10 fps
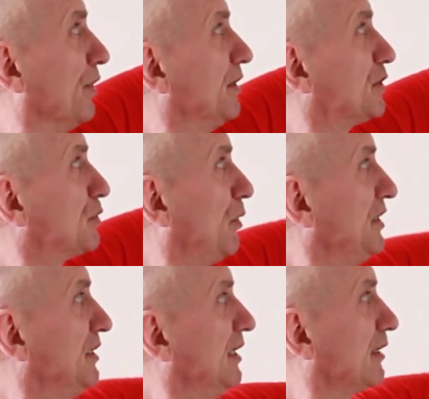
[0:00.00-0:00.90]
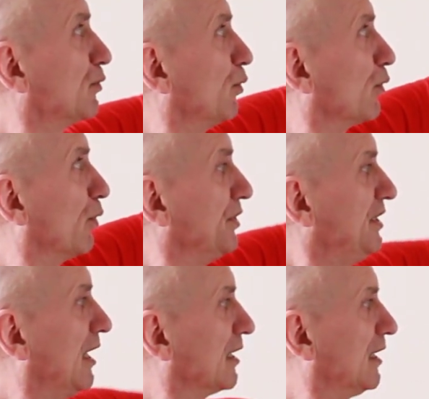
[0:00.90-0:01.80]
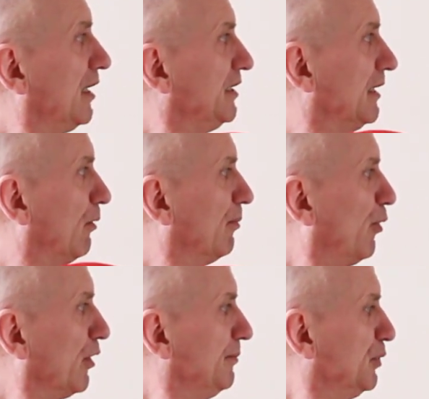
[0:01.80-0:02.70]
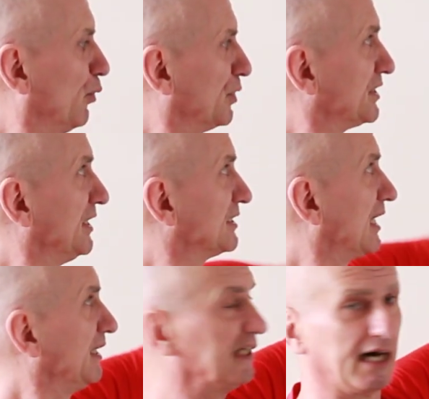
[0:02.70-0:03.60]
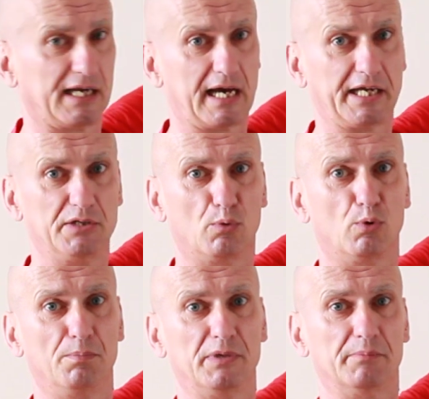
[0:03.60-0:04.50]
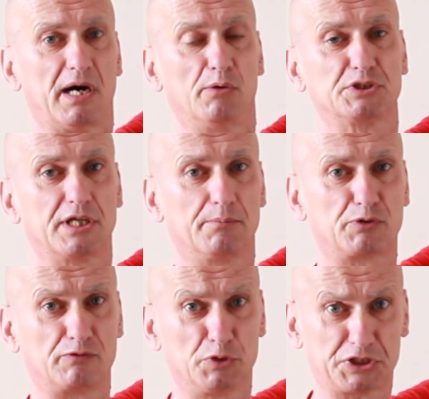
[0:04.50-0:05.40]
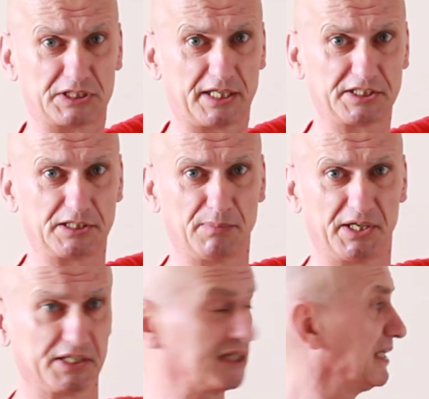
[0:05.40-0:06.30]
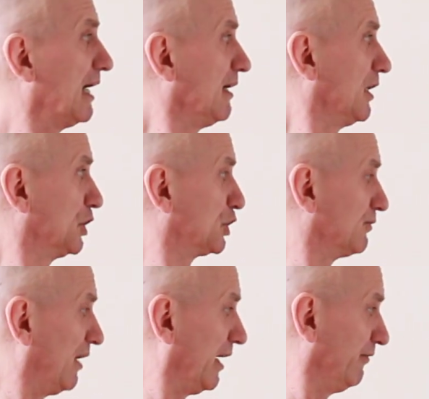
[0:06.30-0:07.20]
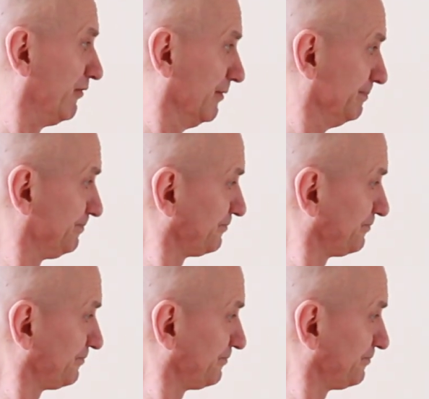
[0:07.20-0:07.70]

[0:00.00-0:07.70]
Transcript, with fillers: Ne? Stolide Kolo ni agali omoi oh, biosen tali. Allein oben im Haus am Schluss lasse ich meine Gedanken schweifen.